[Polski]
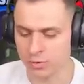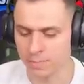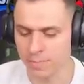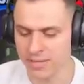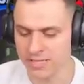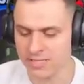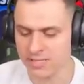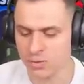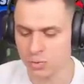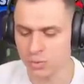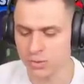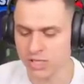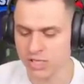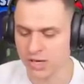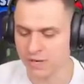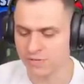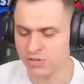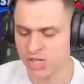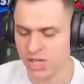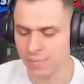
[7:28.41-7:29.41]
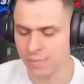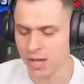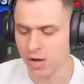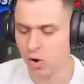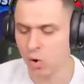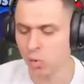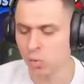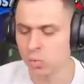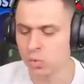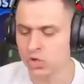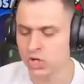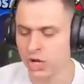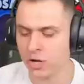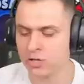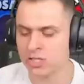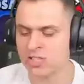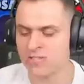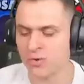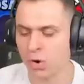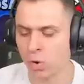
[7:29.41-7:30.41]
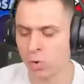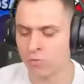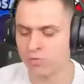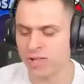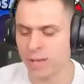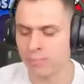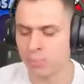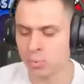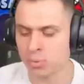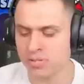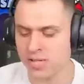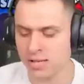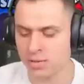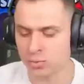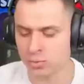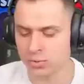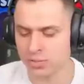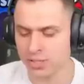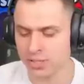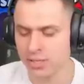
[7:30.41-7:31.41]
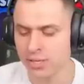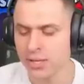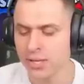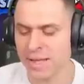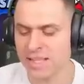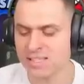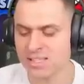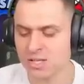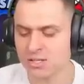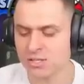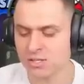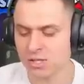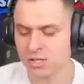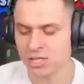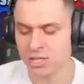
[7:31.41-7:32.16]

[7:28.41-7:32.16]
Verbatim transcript: Macy uderza w ziemię, ogłuszając wrogów na pół sekundy, pędząc do